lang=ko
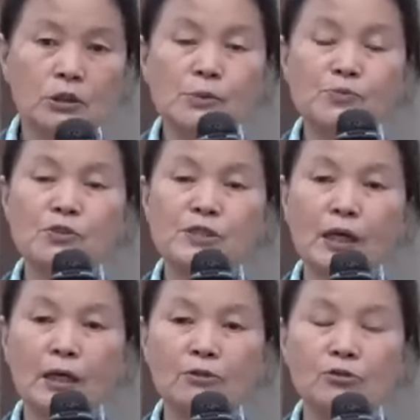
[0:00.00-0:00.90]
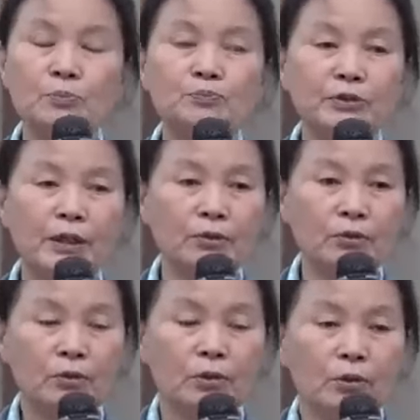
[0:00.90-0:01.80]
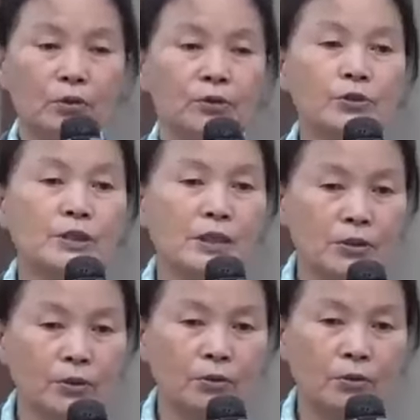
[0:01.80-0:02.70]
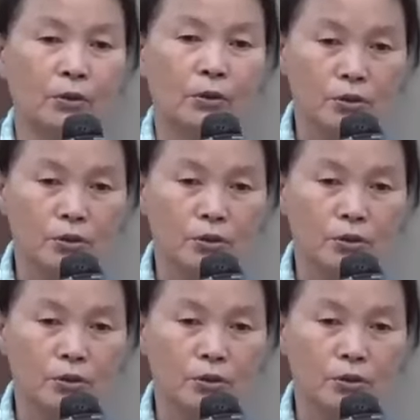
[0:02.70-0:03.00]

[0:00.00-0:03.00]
입술 색깔도 이쁘네요. 어서 샀어요.